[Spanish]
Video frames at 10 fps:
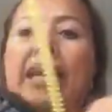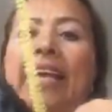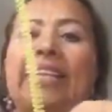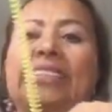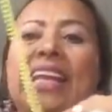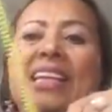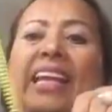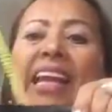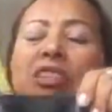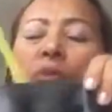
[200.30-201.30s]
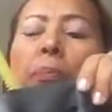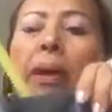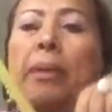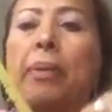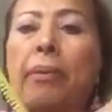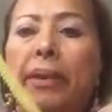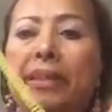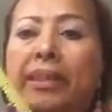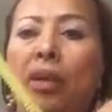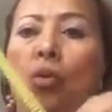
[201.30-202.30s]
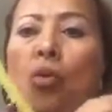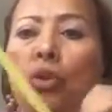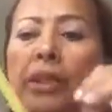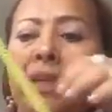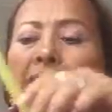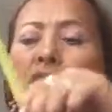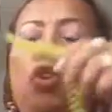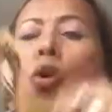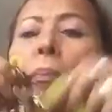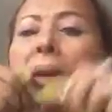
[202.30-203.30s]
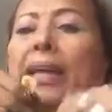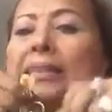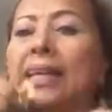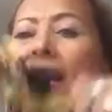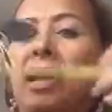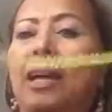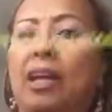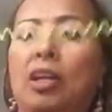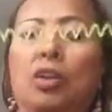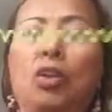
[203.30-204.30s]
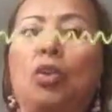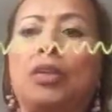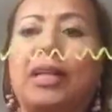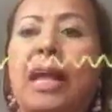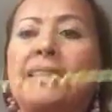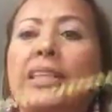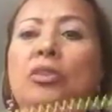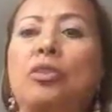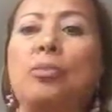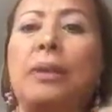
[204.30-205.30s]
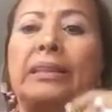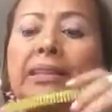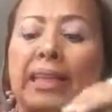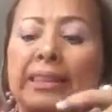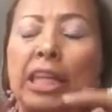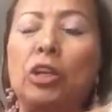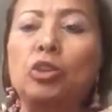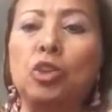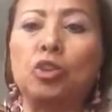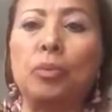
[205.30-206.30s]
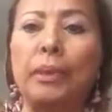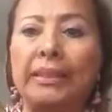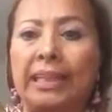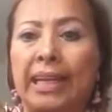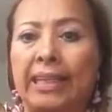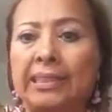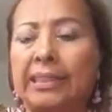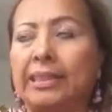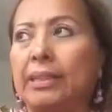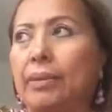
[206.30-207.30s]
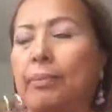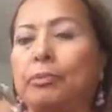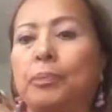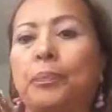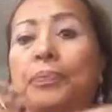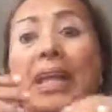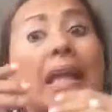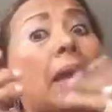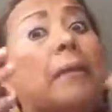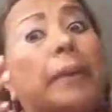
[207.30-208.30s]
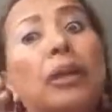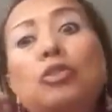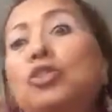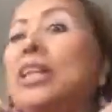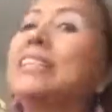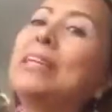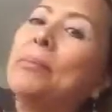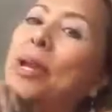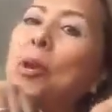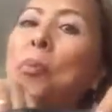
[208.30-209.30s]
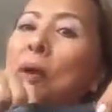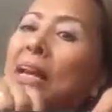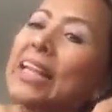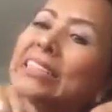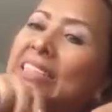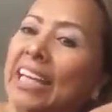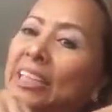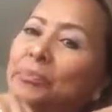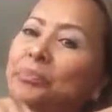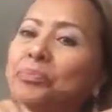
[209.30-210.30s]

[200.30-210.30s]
Esta idea es supremamente útil, no pesa, no raya, no nos maltrata los otros materiales que llevamos. Pero ustedes también lo pueden hacer